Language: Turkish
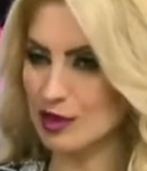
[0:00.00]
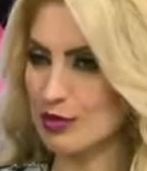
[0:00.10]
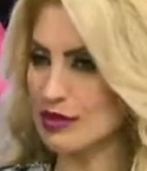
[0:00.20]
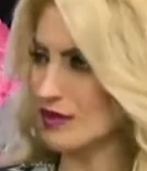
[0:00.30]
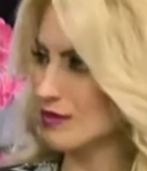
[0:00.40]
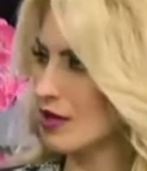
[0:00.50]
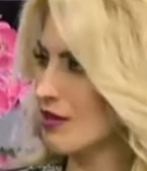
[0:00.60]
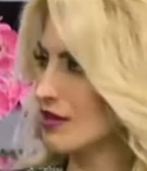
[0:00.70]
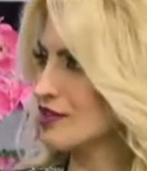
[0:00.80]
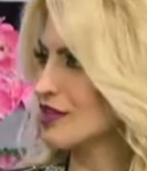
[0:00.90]
ekmeği tamamen
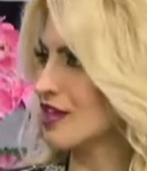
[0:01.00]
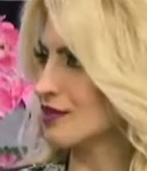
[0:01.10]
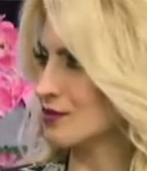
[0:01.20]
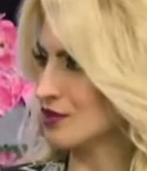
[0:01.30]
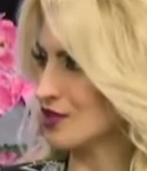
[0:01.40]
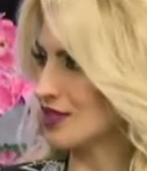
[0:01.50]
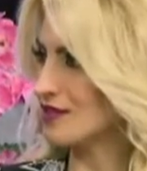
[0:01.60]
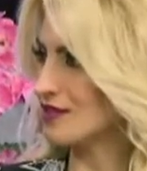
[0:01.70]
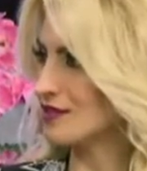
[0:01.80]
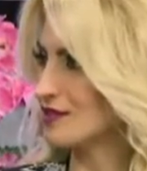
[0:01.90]
çıkarmayacağız.
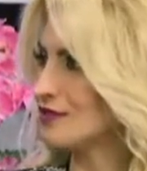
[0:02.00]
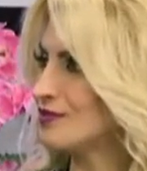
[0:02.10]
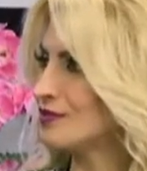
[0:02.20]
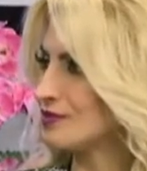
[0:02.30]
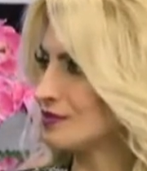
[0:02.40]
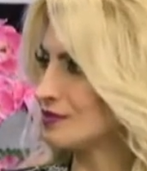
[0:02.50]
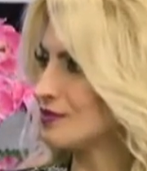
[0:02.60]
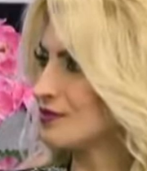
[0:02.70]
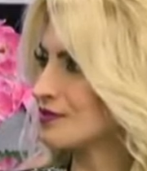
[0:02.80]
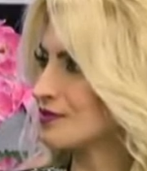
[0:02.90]
Evet
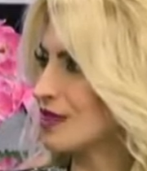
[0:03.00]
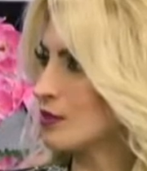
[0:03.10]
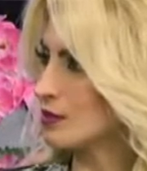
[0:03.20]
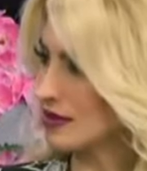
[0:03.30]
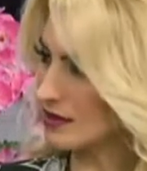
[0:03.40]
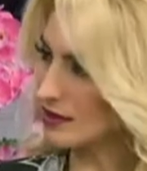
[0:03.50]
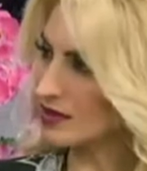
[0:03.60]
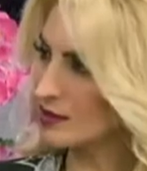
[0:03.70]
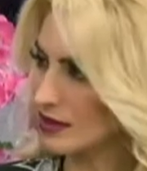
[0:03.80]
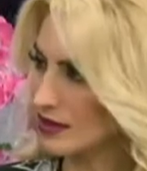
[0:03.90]
çıkarmayacağız. Ama bir
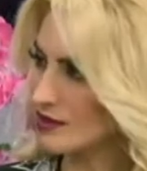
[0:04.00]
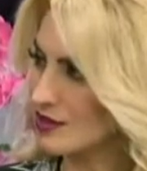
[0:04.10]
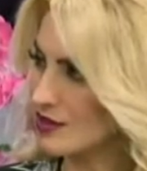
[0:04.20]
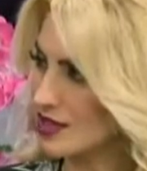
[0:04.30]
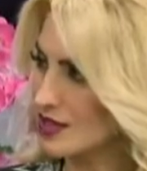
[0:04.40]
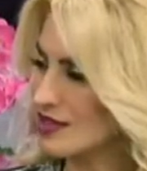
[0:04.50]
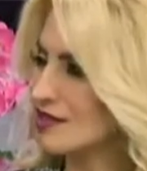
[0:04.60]
sınırlama getireceğiz. Sınırlama